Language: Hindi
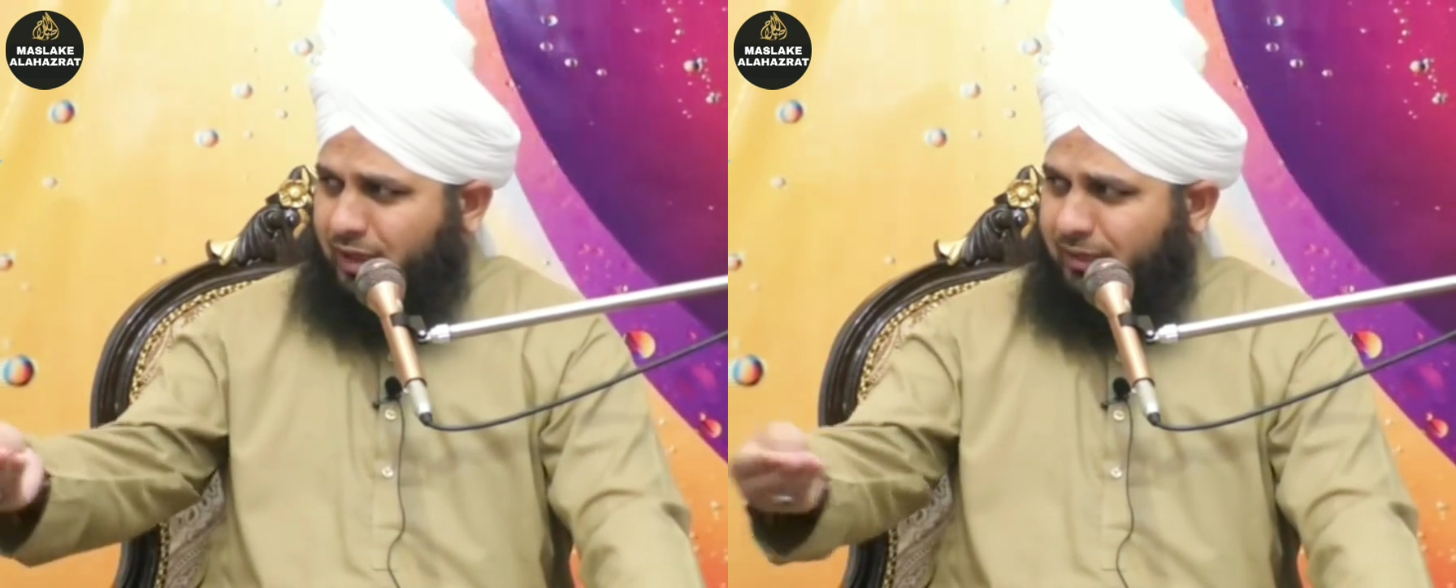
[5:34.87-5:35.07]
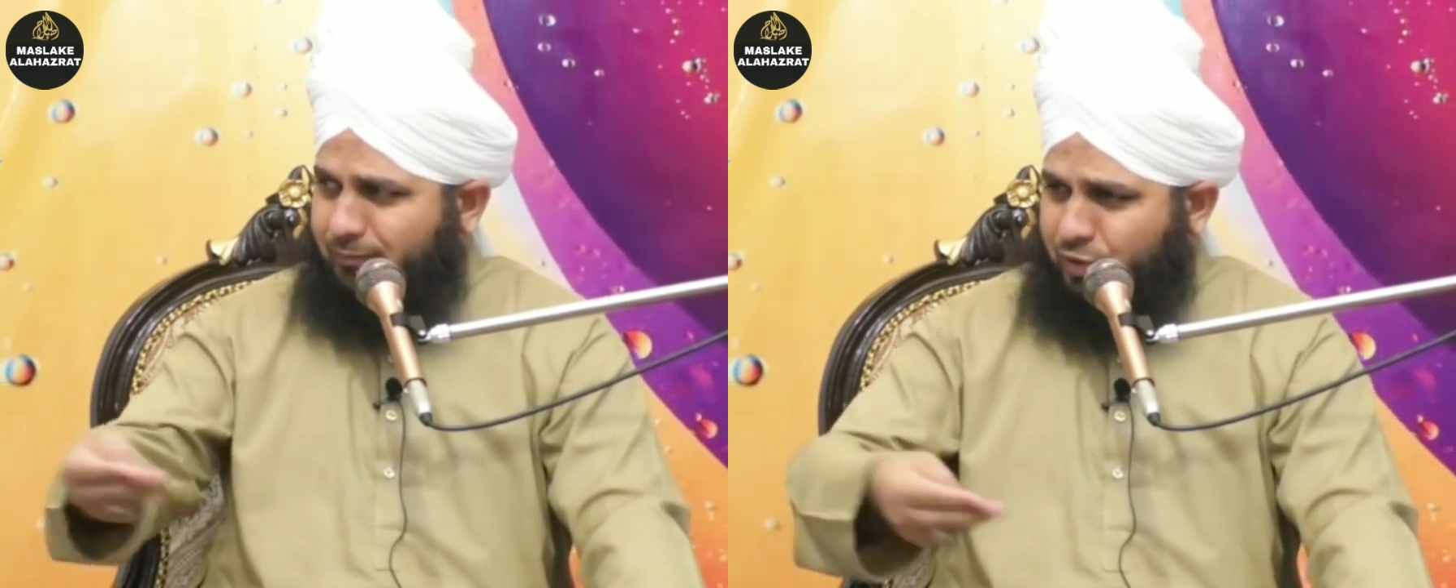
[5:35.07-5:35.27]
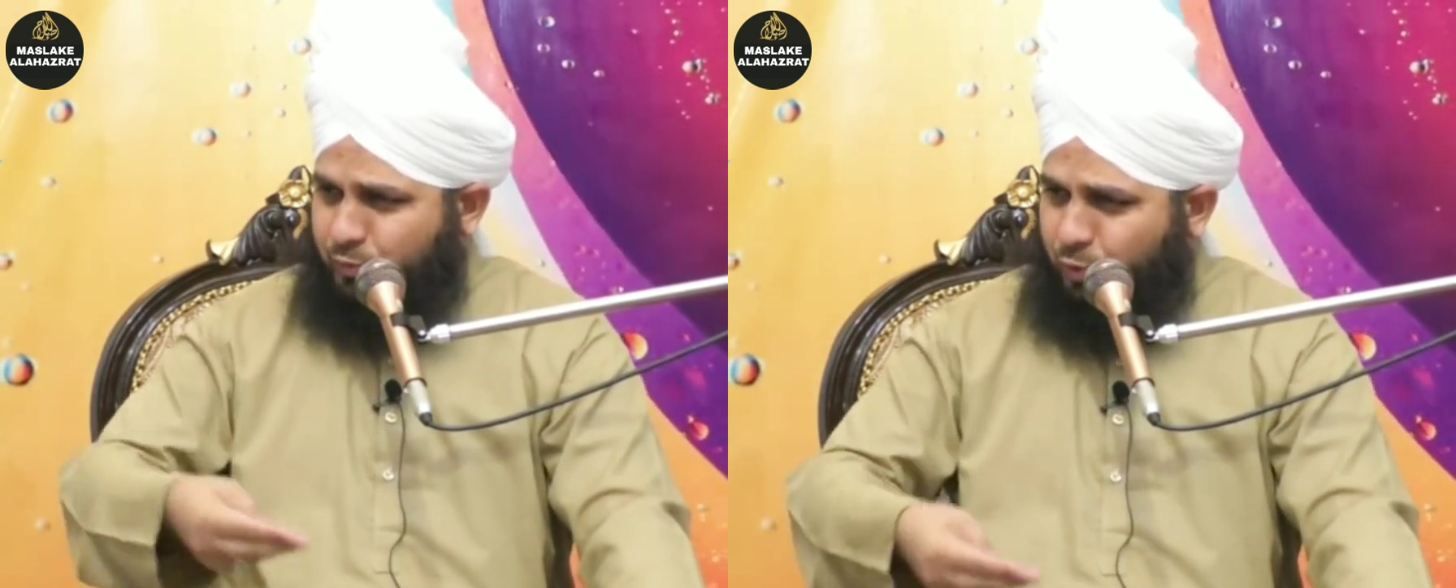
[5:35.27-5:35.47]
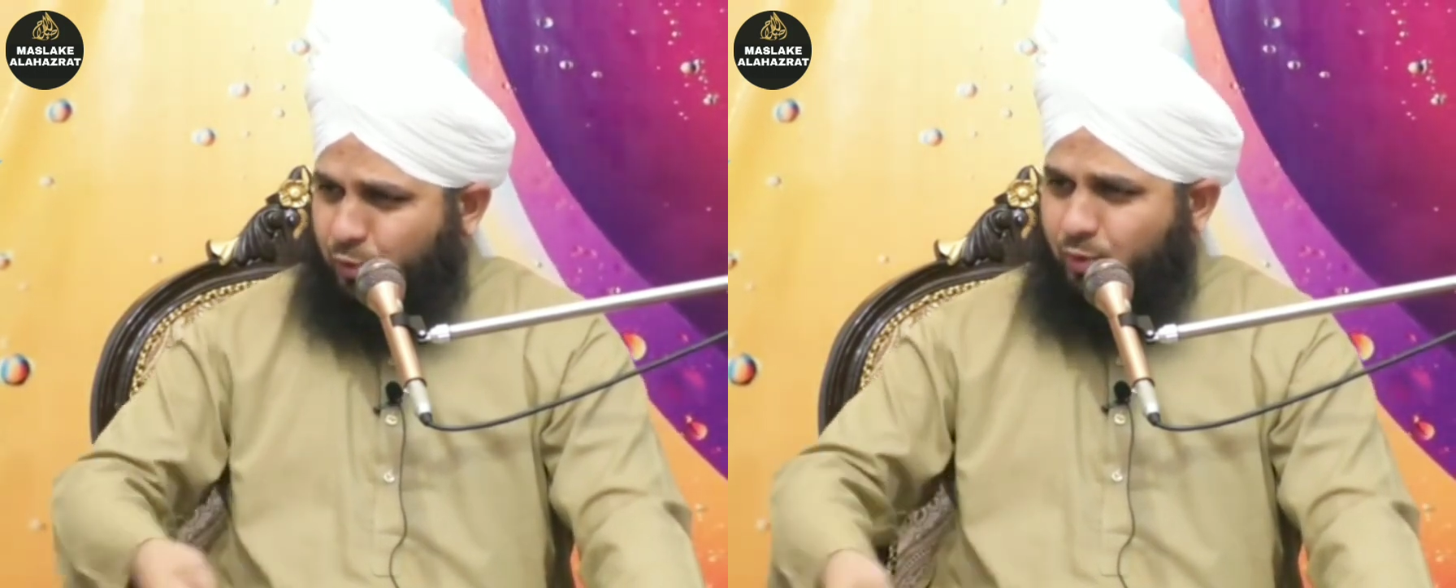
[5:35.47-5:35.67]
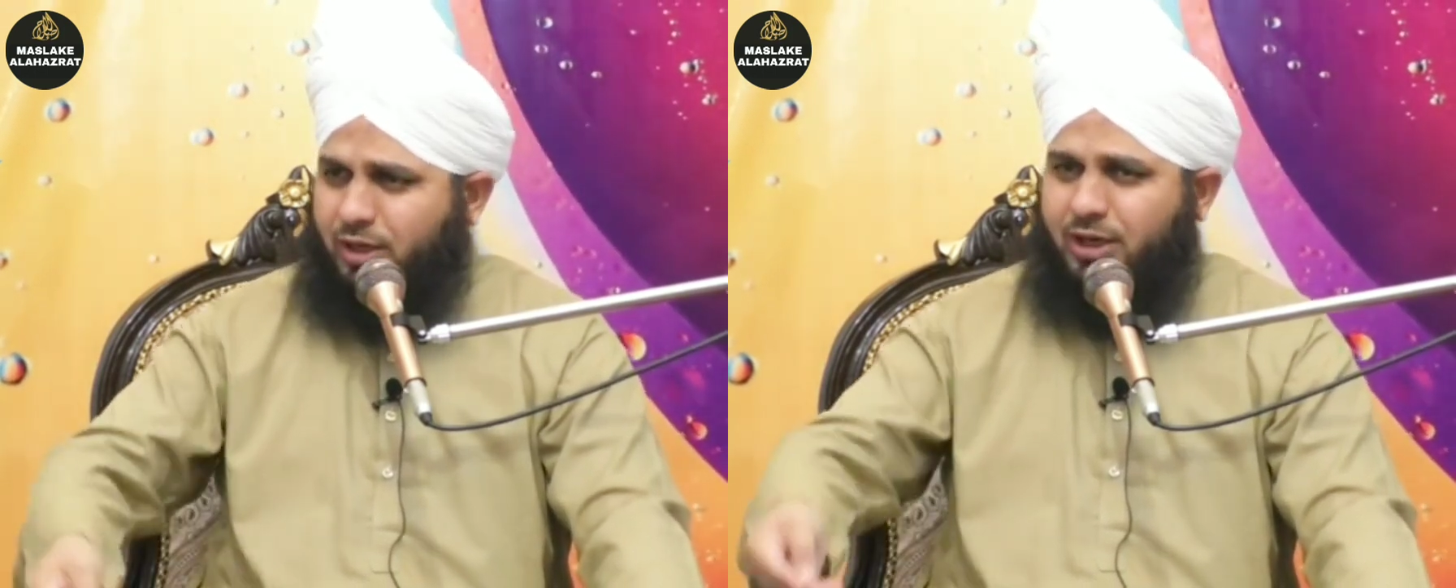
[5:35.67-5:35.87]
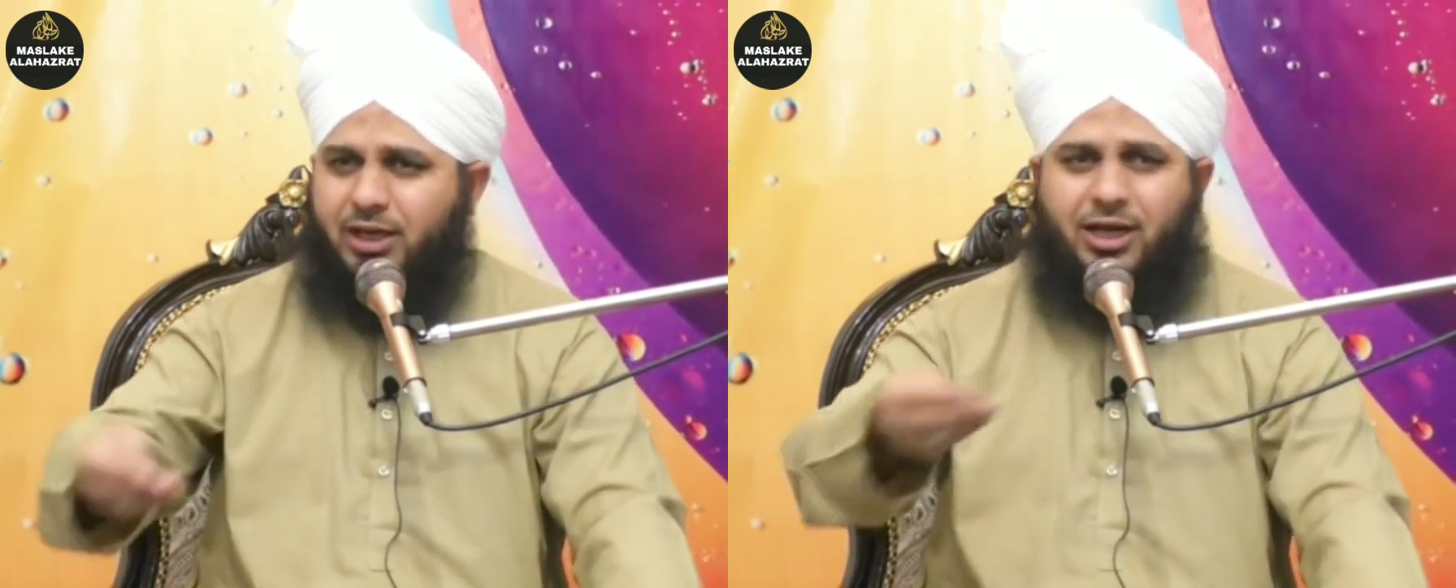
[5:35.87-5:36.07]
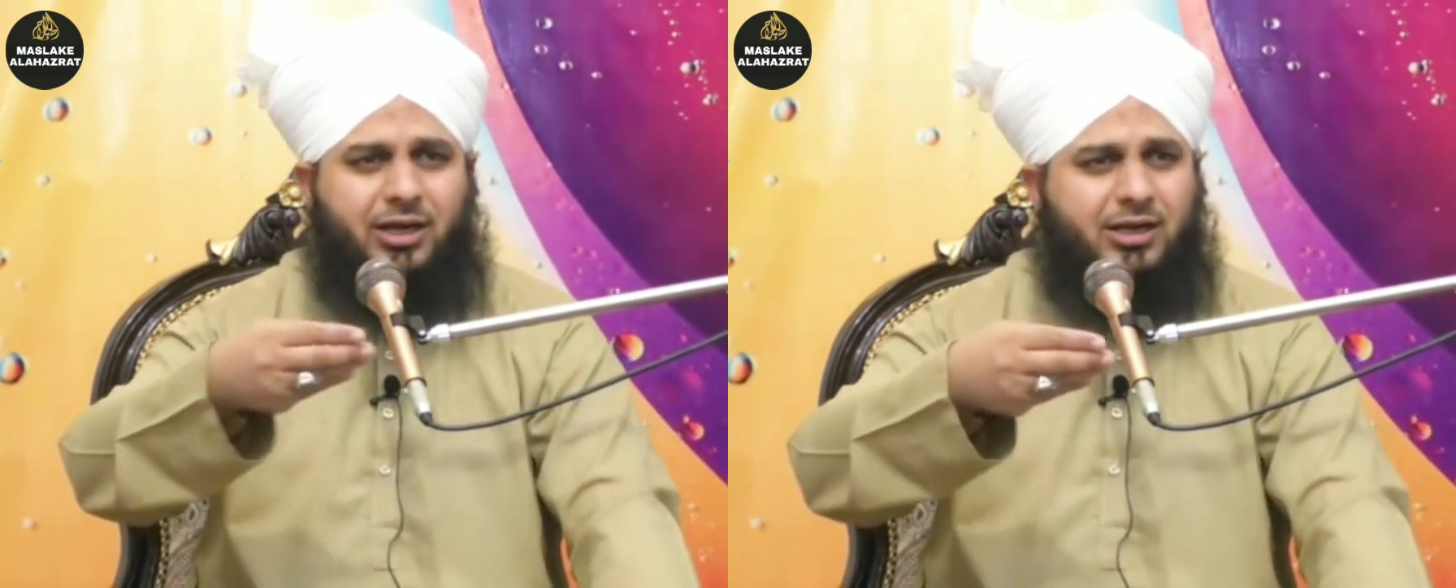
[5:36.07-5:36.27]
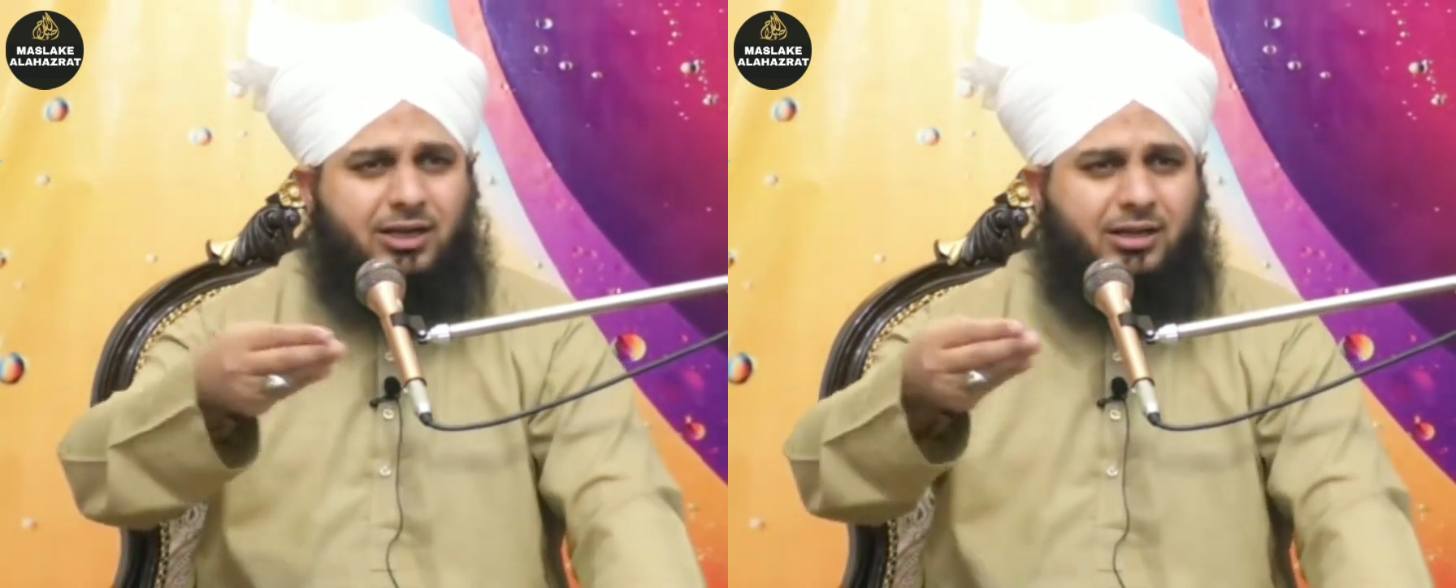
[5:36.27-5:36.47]
का इन मजबूरों का
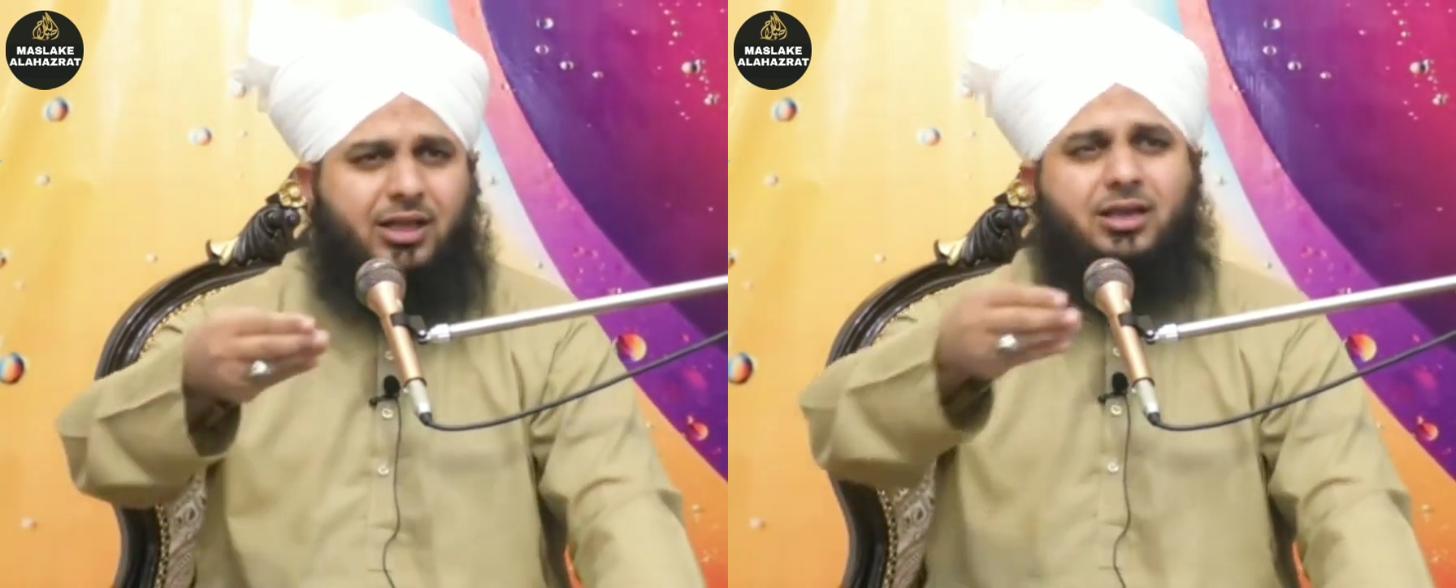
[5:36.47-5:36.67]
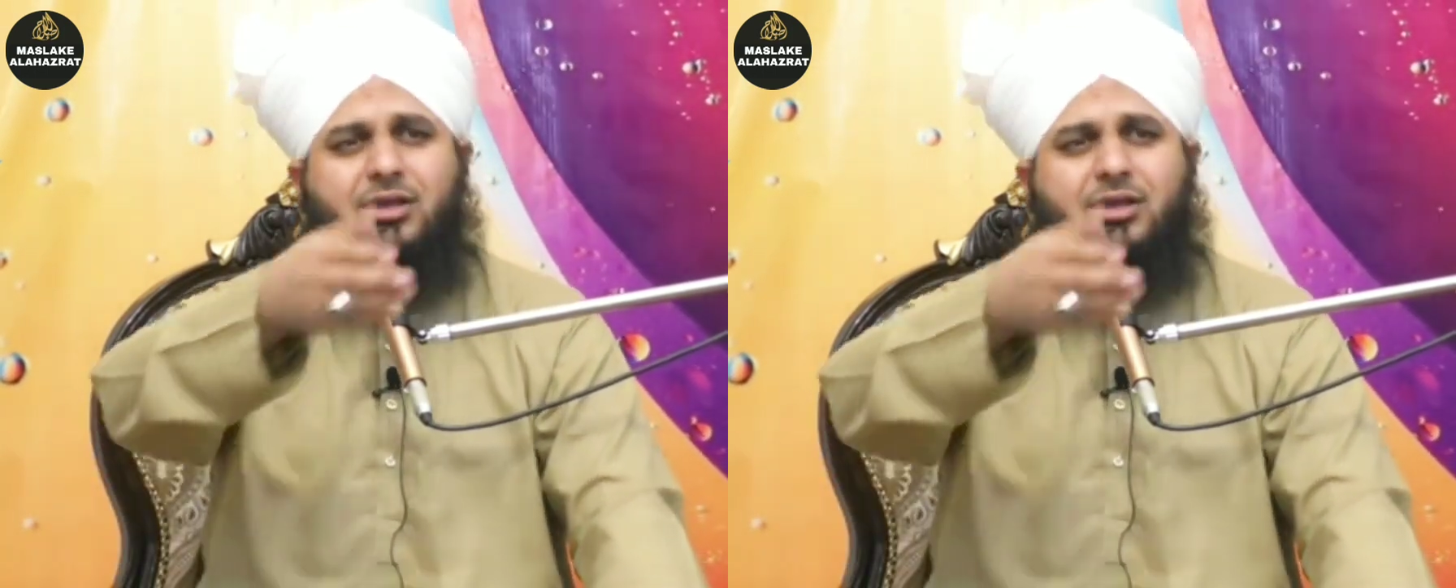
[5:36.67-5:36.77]
ख्याल करना